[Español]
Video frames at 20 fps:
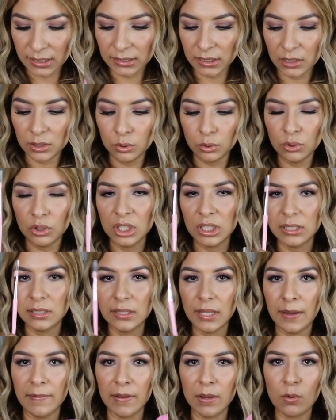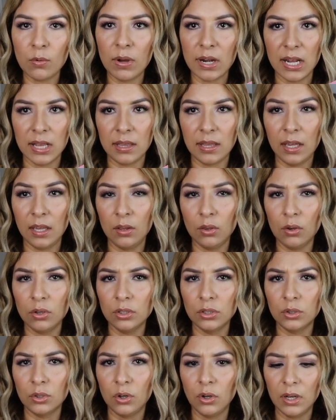Este estuche estaba en
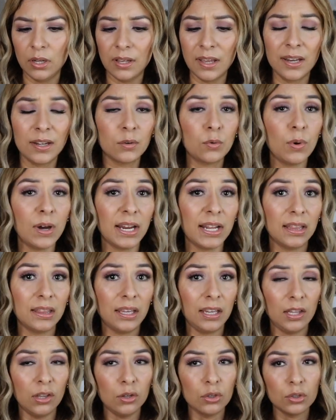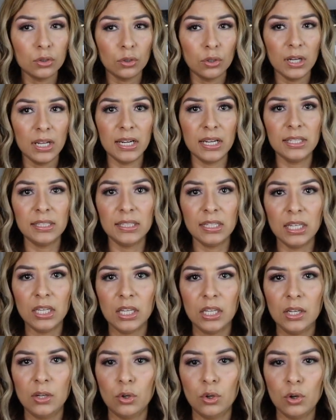42, en 42 dólares
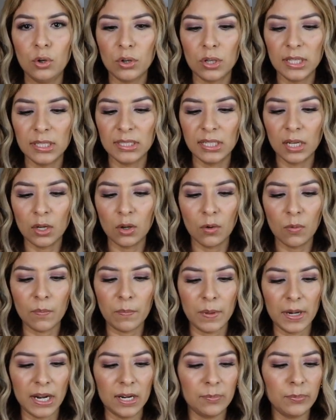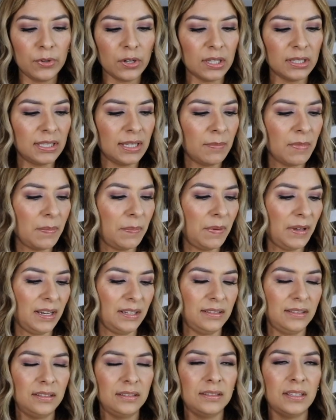y no lo quise comprar porque se me,
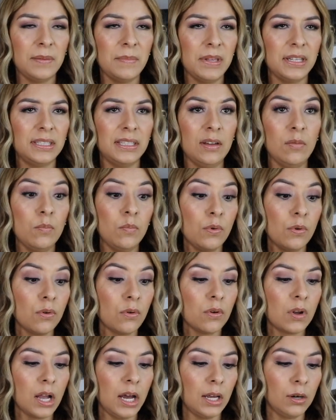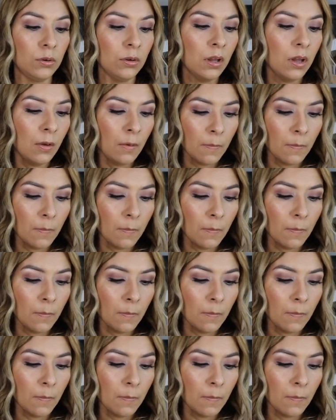parece, se me hacía un poco caro.